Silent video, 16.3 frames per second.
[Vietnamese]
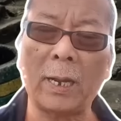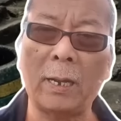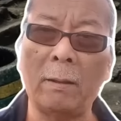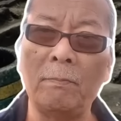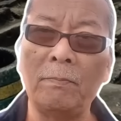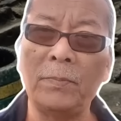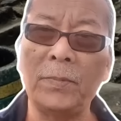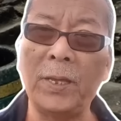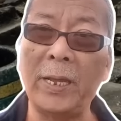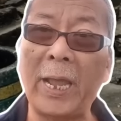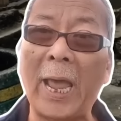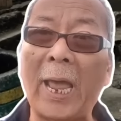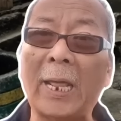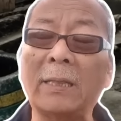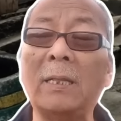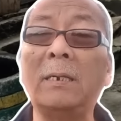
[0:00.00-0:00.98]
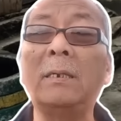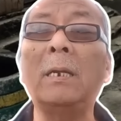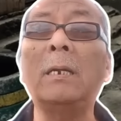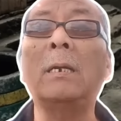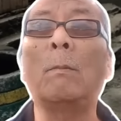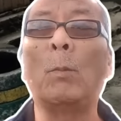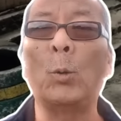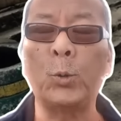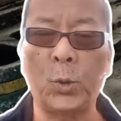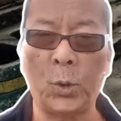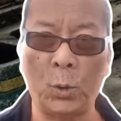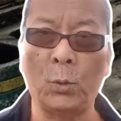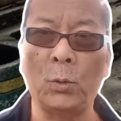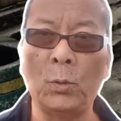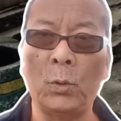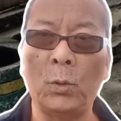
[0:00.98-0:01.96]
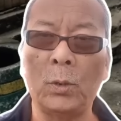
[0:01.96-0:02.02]
này vì Nga tin tức là một chiều
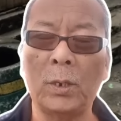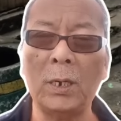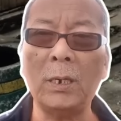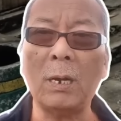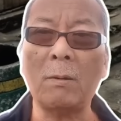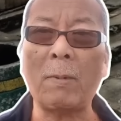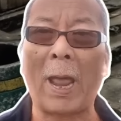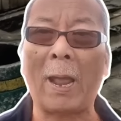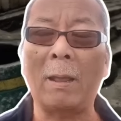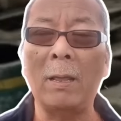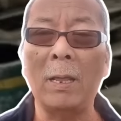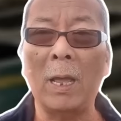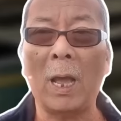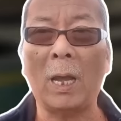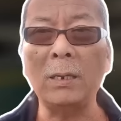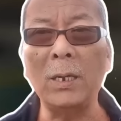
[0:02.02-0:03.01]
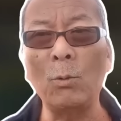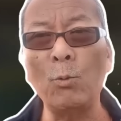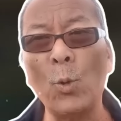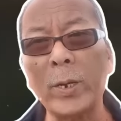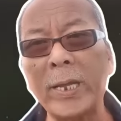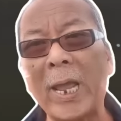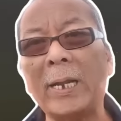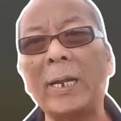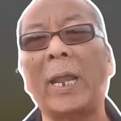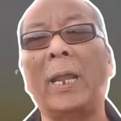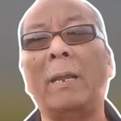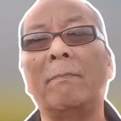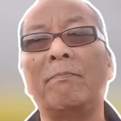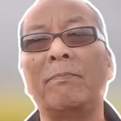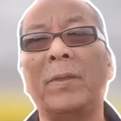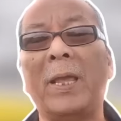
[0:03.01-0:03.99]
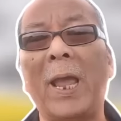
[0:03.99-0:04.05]
kính thưa bạn ở những quốc gia này
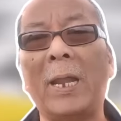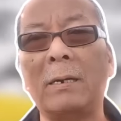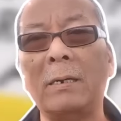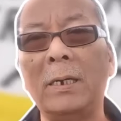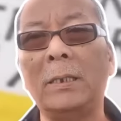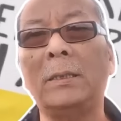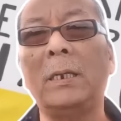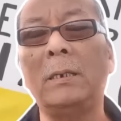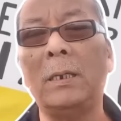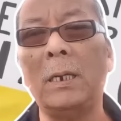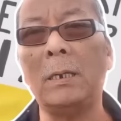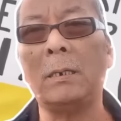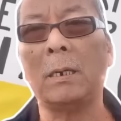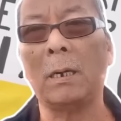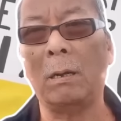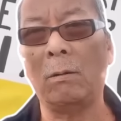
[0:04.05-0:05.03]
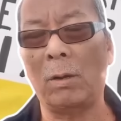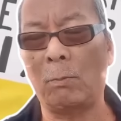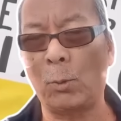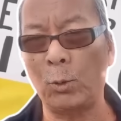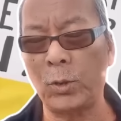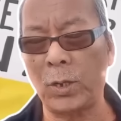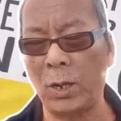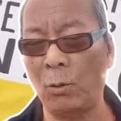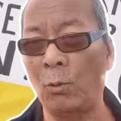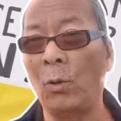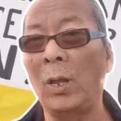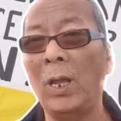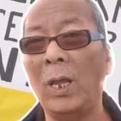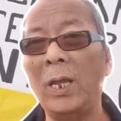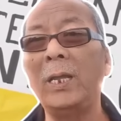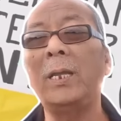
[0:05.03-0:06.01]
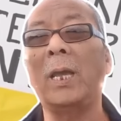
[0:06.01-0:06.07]
Nga đưa tin tức đều là một chiều
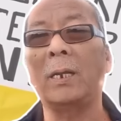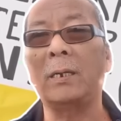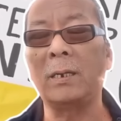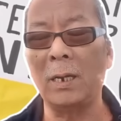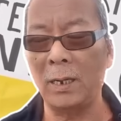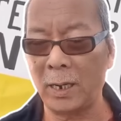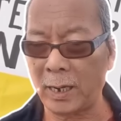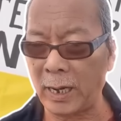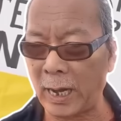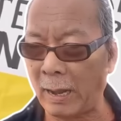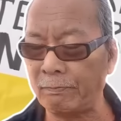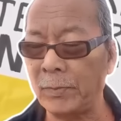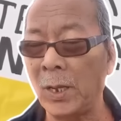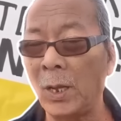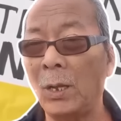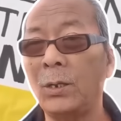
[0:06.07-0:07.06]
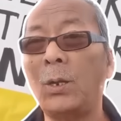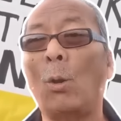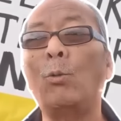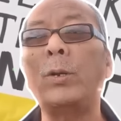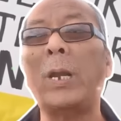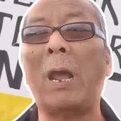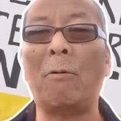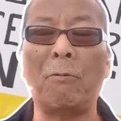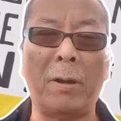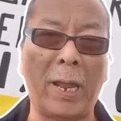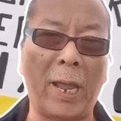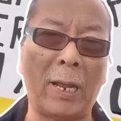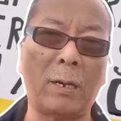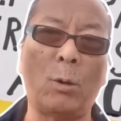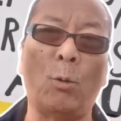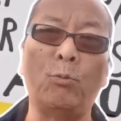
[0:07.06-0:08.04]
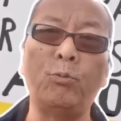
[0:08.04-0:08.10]
y hệt như Việt Nam chỗ nào Nga
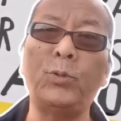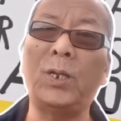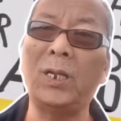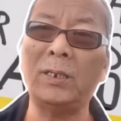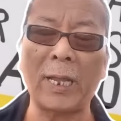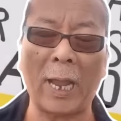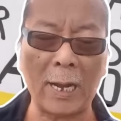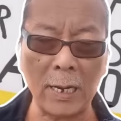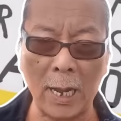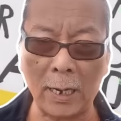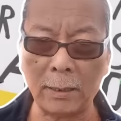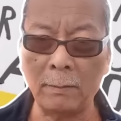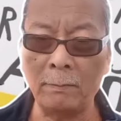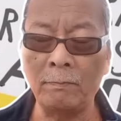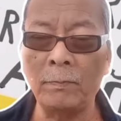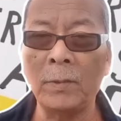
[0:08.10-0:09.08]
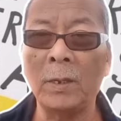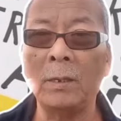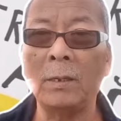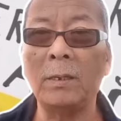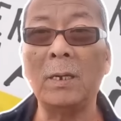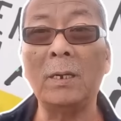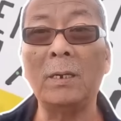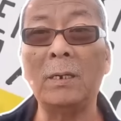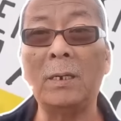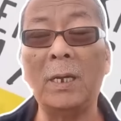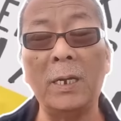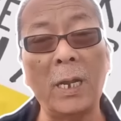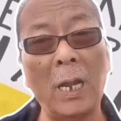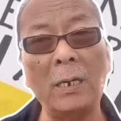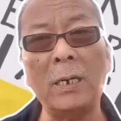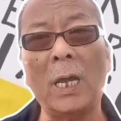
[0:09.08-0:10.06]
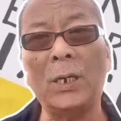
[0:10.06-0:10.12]
cũng chiến thắng hết nhưng khi
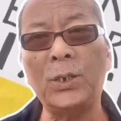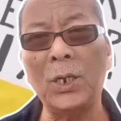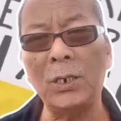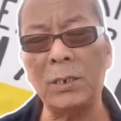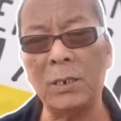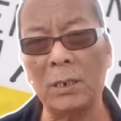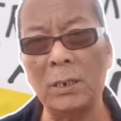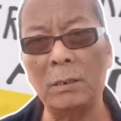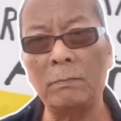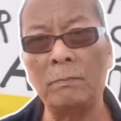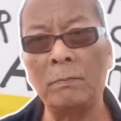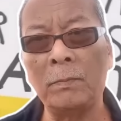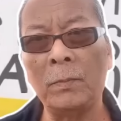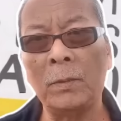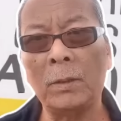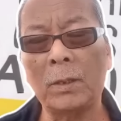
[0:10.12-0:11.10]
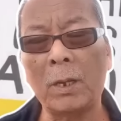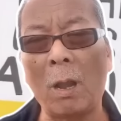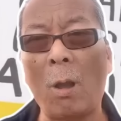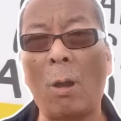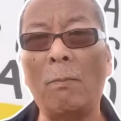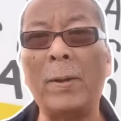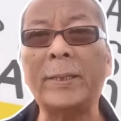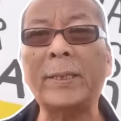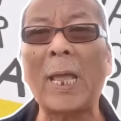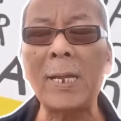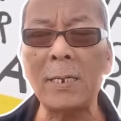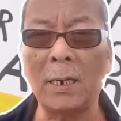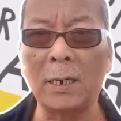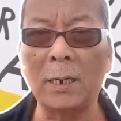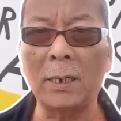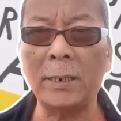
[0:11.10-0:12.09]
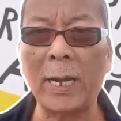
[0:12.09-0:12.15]
đến ở chiến trường thì họ mới tái
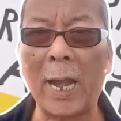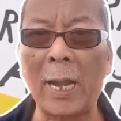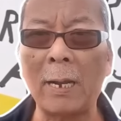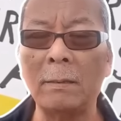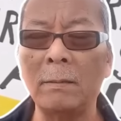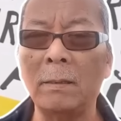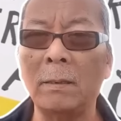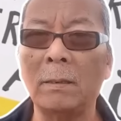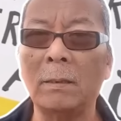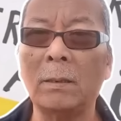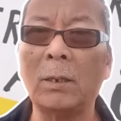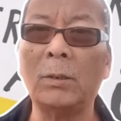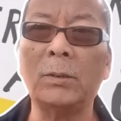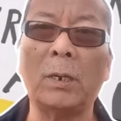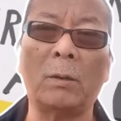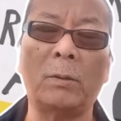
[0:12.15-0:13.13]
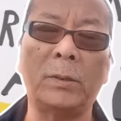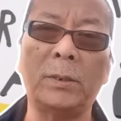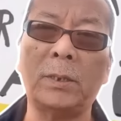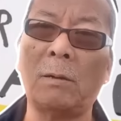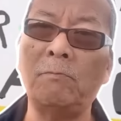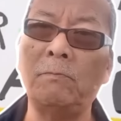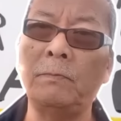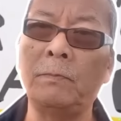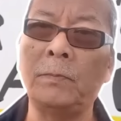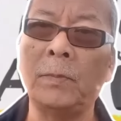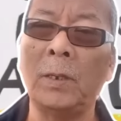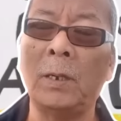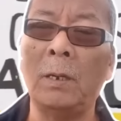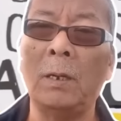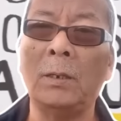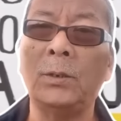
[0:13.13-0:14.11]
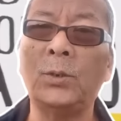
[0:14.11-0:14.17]
ngửa ra thôi rồi xong
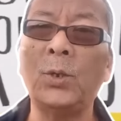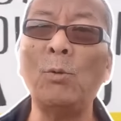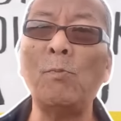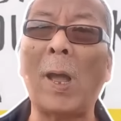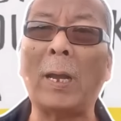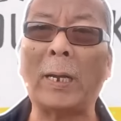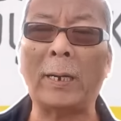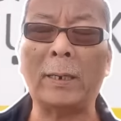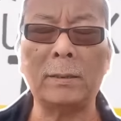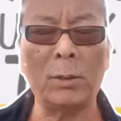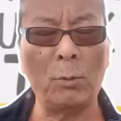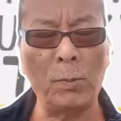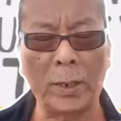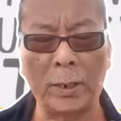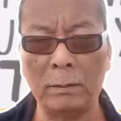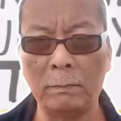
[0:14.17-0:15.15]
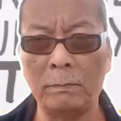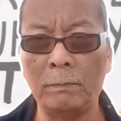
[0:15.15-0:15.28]
số mạng của mình